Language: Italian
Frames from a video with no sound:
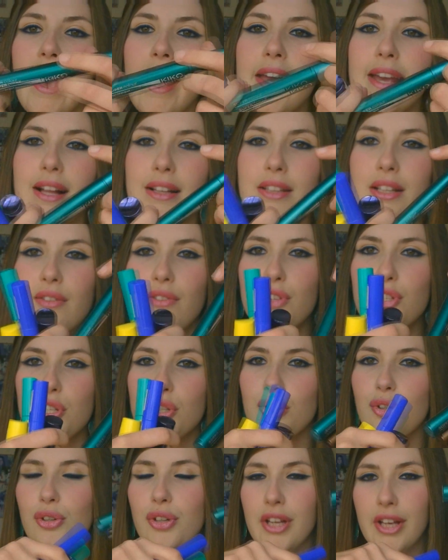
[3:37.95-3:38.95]
e gli altri
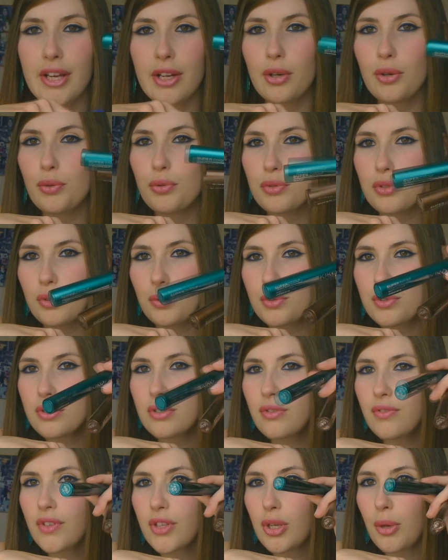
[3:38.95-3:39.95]
invece colori che non uso in
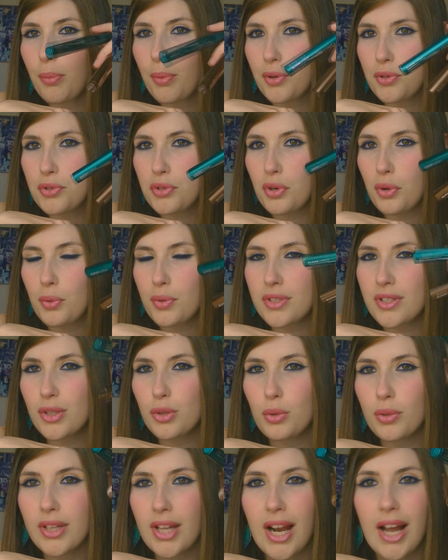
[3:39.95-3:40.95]
questo video però sono
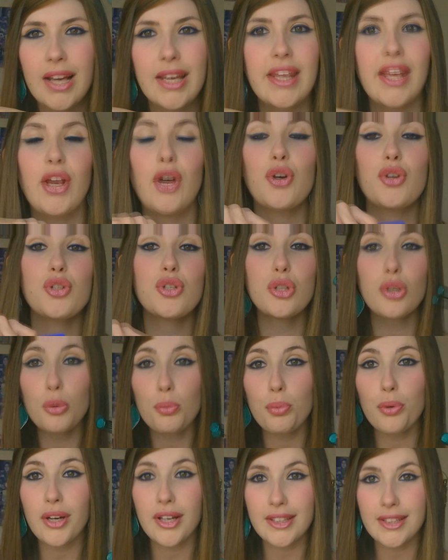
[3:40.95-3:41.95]
questi due della Kiko, sono
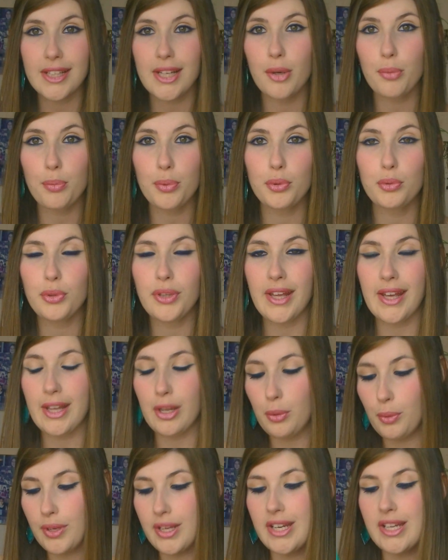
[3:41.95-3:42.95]
un pochettino più
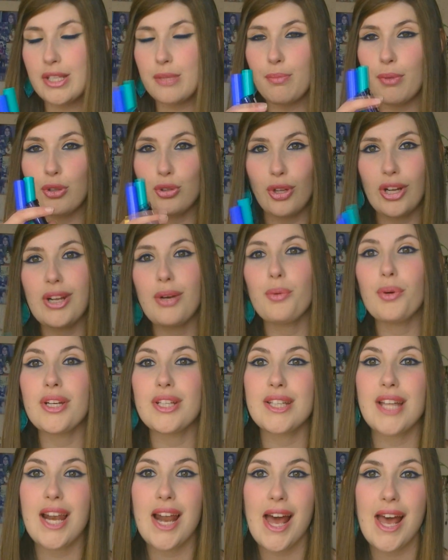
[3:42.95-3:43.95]
tenui rispetto a
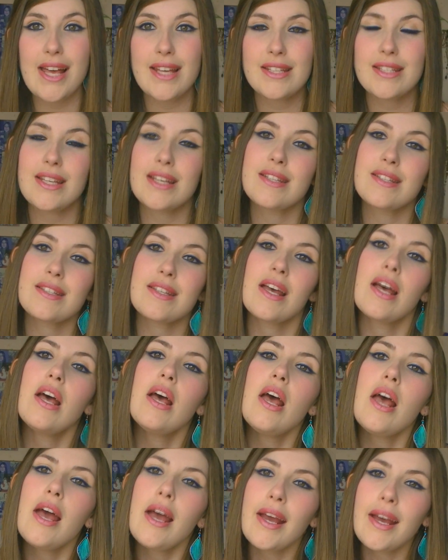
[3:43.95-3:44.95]
quelli della Essence
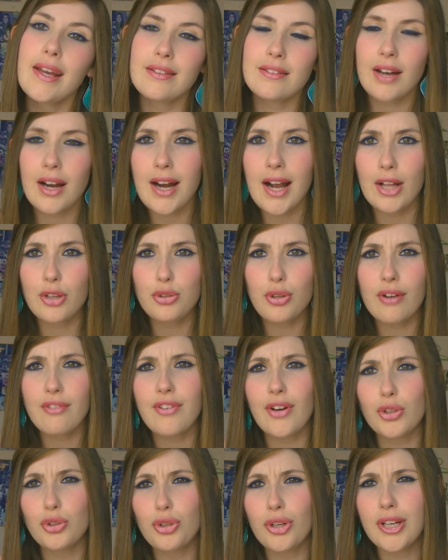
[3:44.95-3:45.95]
che tra l'altro ha
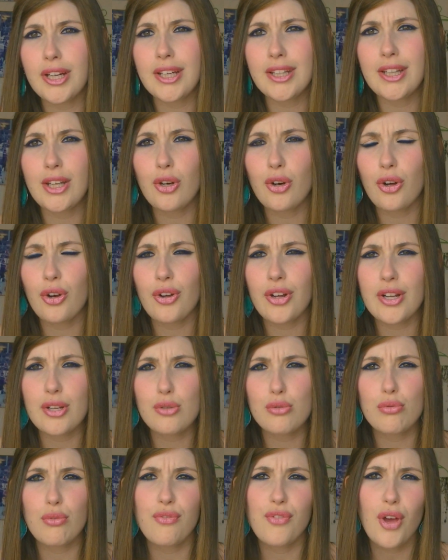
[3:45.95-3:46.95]
fatto anche di colore
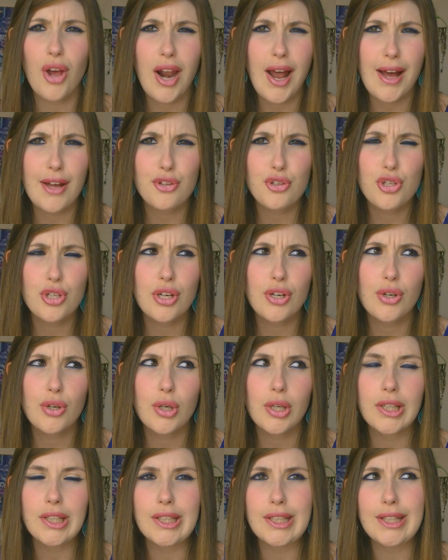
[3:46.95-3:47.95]
sul
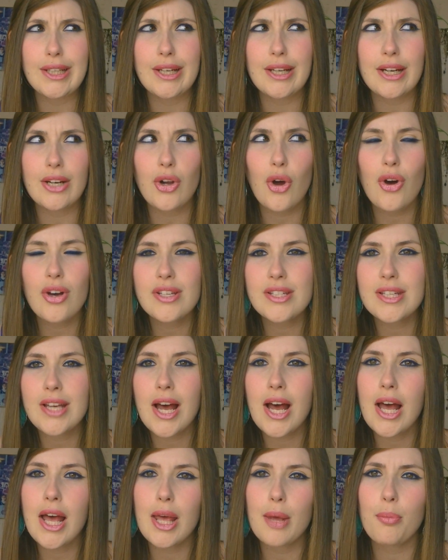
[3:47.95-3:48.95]
violaceo, eh,
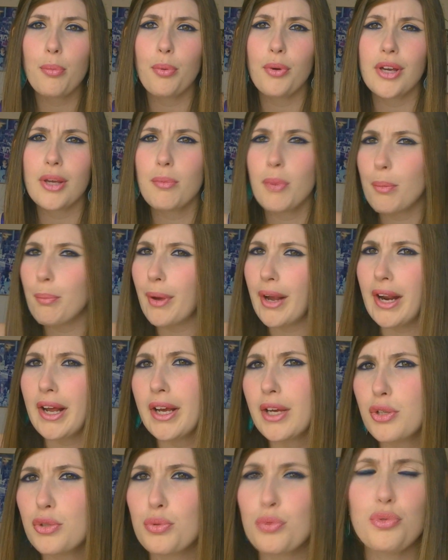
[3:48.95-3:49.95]
rosa e poi mi pare
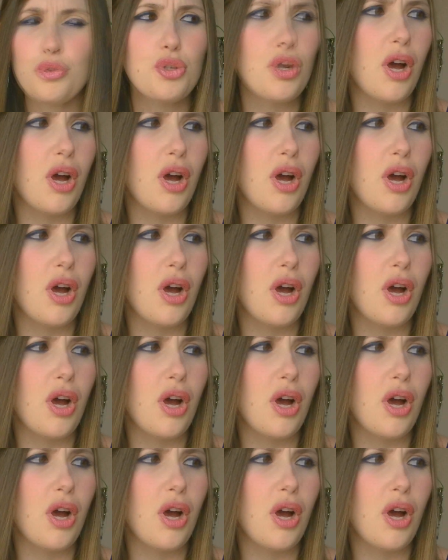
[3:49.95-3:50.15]
anche sul